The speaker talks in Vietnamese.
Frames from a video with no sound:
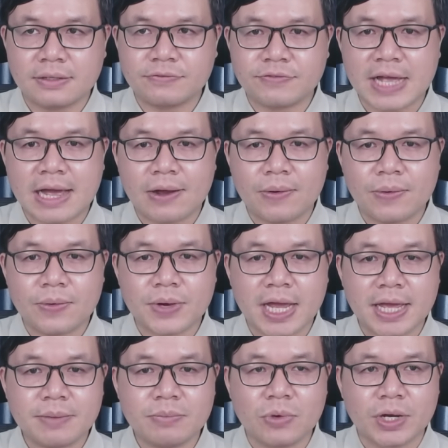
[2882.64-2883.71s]
vào
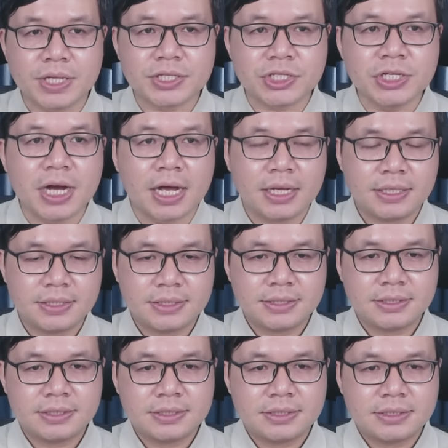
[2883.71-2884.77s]
cái buổi trưa
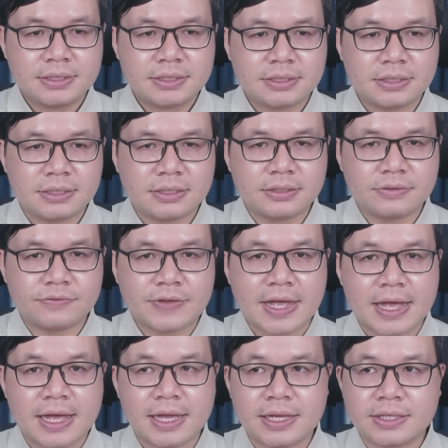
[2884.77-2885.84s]
à,
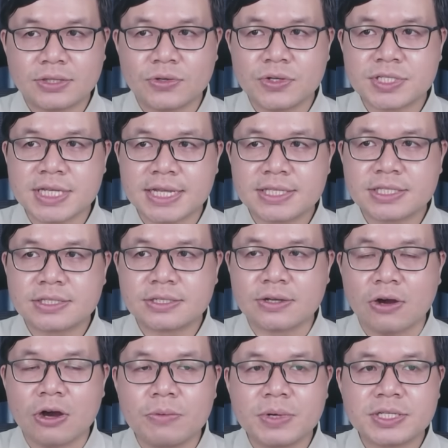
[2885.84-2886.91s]
và tôi sẽ
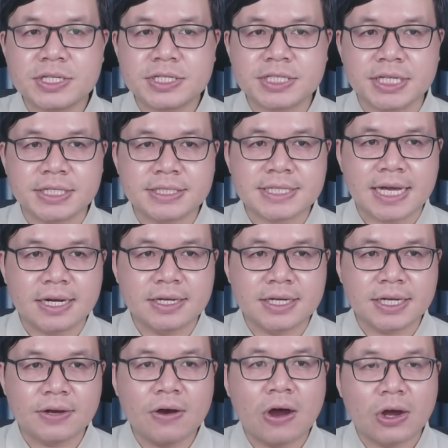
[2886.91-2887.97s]
có một chương trình trả
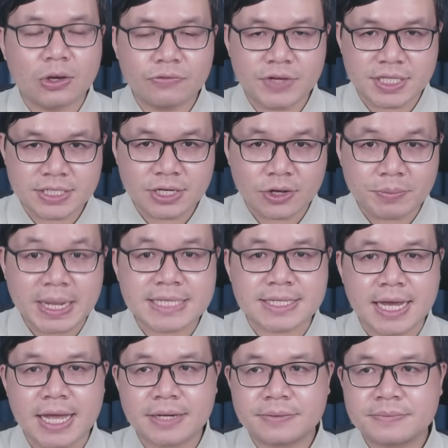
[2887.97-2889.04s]
lời câu hỏi quý vị như hôm nay
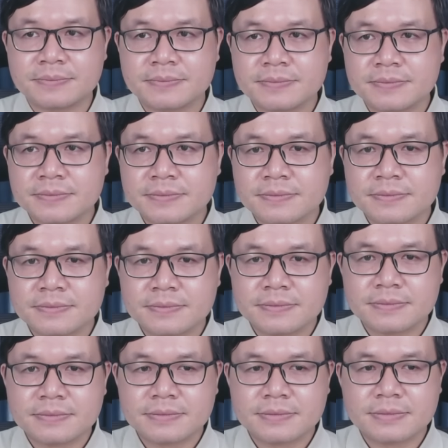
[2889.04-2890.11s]
chẳng hạn
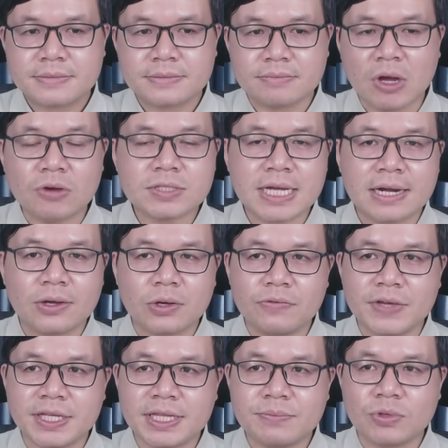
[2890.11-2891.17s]
mong rằng là quý
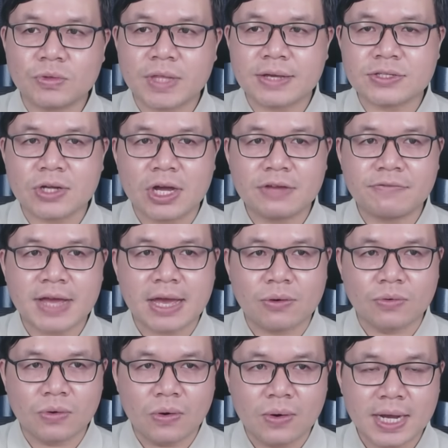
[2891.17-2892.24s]
vị tiếp tục theo dõi và
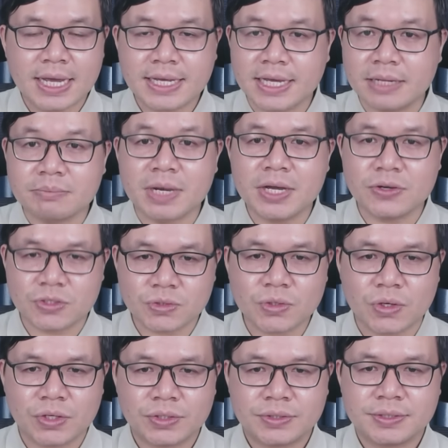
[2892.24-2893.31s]
ủng hộ các kênh mới của chúng tôi